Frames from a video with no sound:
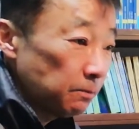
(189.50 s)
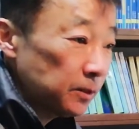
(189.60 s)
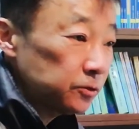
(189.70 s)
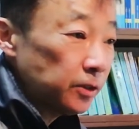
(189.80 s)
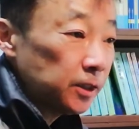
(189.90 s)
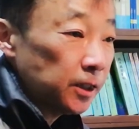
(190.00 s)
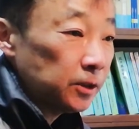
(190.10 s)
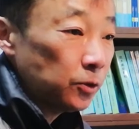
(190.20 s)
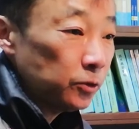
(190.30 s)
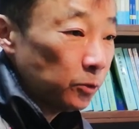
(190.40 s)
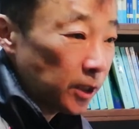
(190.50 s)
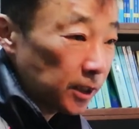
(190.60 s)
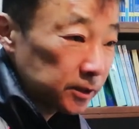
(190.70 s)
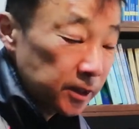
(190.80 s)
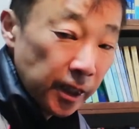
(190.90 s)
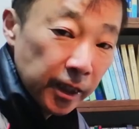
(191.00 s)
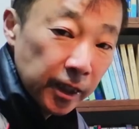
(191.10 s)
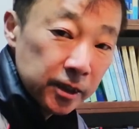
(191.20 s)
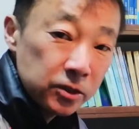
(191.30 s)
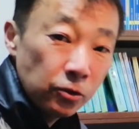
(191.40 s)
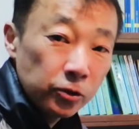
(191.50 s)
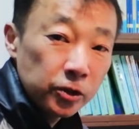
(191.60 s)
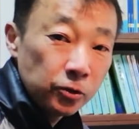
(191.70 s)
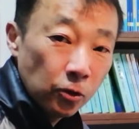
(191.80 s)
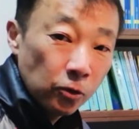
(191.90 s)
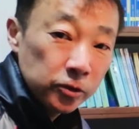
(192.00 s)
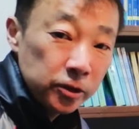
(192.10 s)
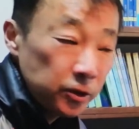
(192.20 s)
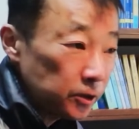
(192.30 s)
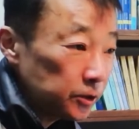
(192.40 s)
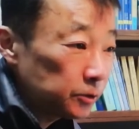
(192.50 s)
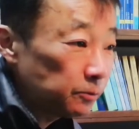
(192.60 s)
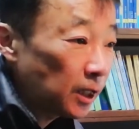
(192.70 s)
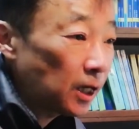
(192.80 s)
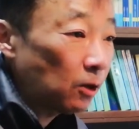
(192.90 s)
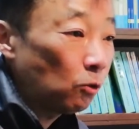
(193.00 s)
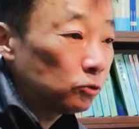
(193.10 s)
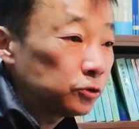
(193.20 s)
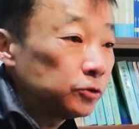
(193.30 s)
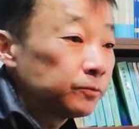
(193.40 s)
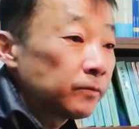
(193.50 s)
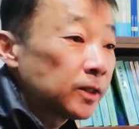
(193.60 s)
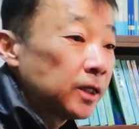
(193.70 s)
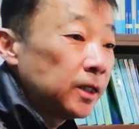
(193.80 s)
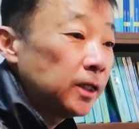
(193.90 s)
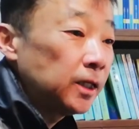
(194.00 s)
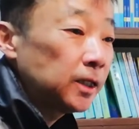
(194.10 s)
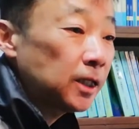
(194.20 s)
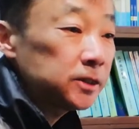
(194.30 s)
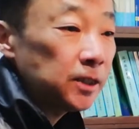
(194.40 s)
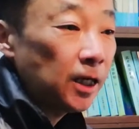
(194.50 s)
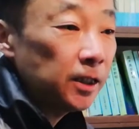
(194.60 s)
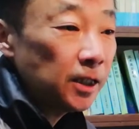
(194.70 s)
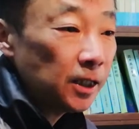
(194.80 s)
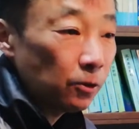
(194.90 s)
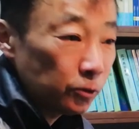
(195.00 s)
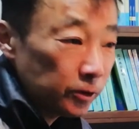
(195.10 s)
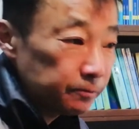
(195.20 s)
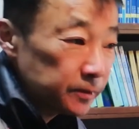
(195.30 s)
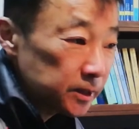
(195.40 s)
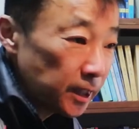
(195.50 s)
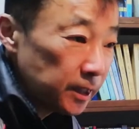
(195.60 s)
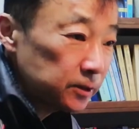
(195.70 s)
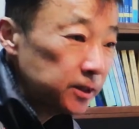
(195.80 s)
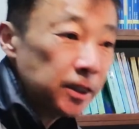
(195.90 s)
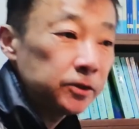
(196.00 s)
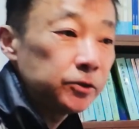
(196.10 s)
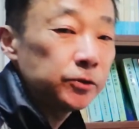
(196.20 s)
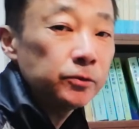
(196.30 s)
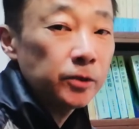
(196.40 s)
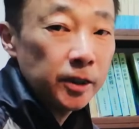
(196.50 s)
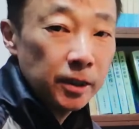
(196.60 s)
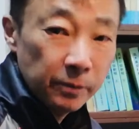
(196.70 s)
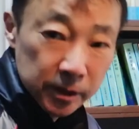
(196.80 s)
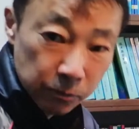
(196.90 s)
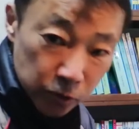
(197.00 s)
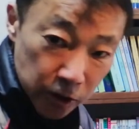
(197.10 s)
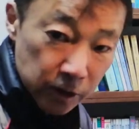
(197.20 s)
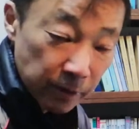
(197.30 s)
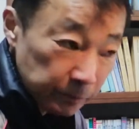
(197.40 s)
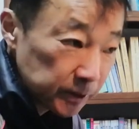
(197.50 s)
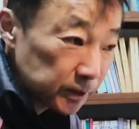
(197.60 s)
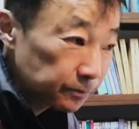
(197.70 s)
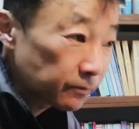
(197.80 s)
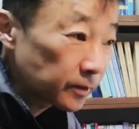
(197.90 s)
まあ、その中で距離も長くですね、兵士の移動に不満が多く、えー、各地で反乱が起こりですね、ですから15年で滅亡してしまいます。